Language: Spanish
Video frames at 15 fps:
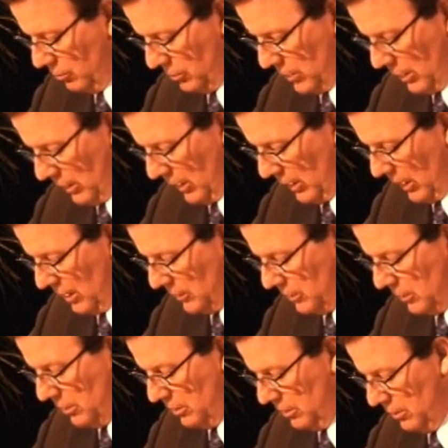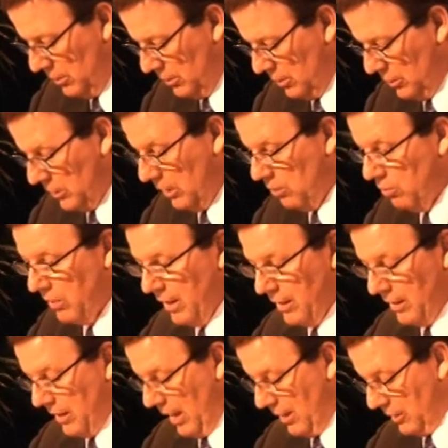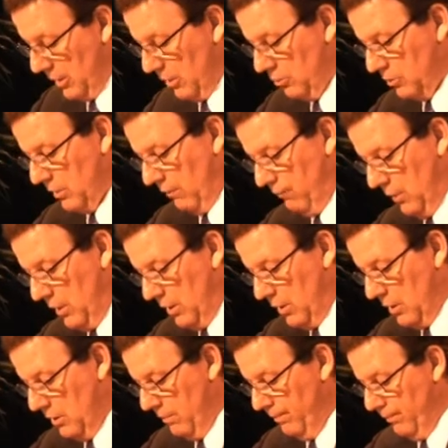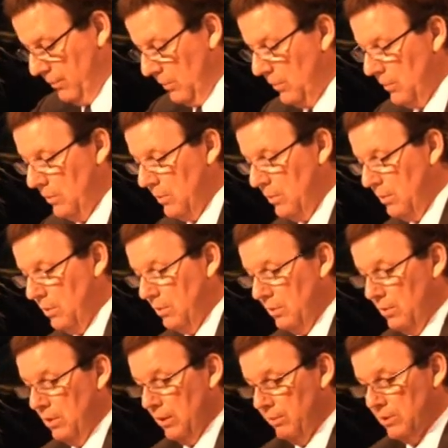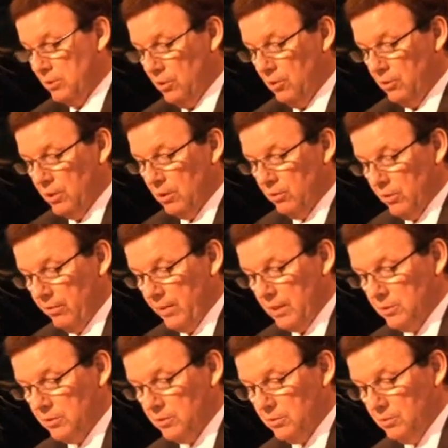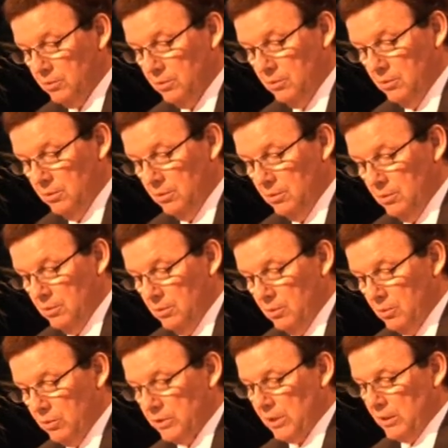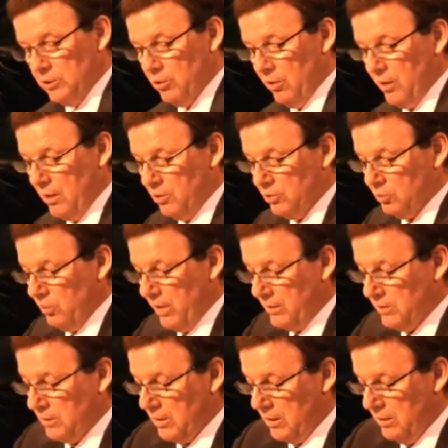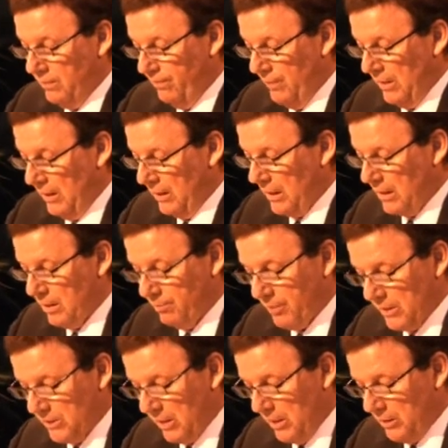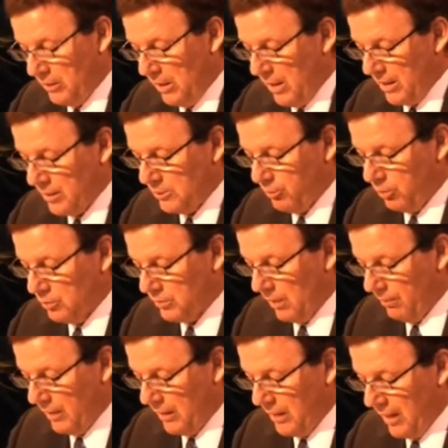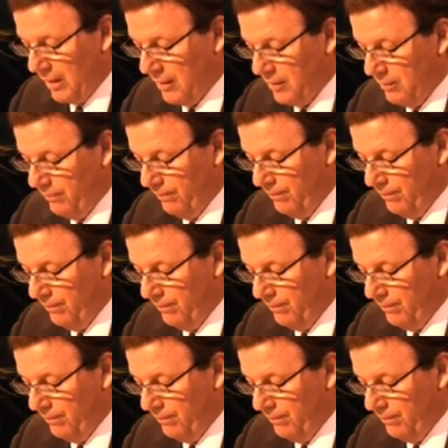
que nos enriquece, singularidad que nos define y visión del universo. Nuestra historia nos muestra que en el presente la responsabilidad